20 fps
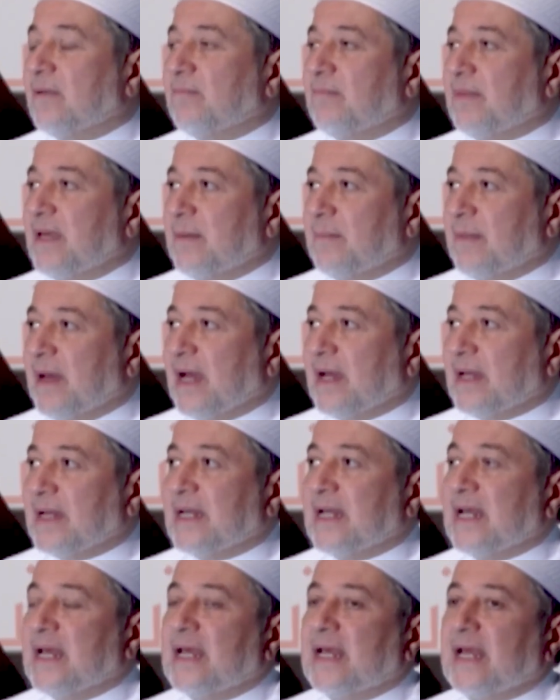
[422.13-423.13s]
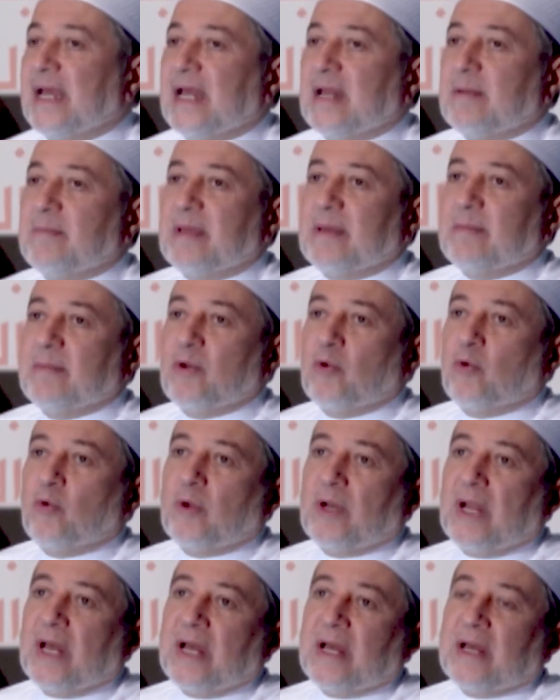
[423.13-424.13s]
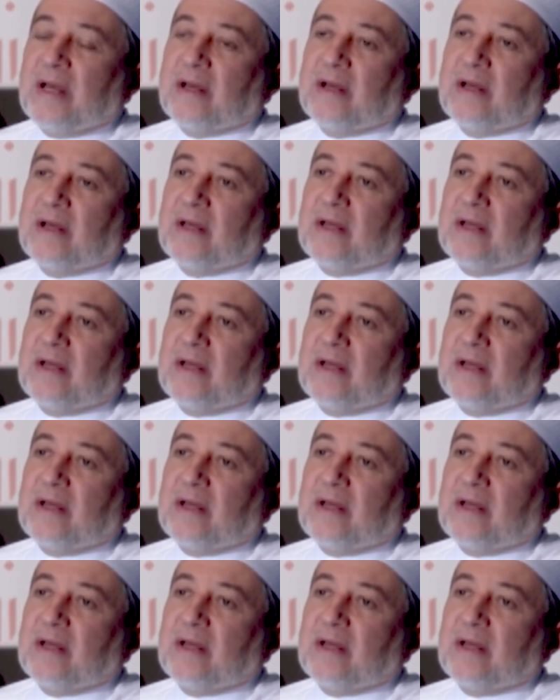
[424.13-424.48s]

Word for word: ميمان الميم الأولى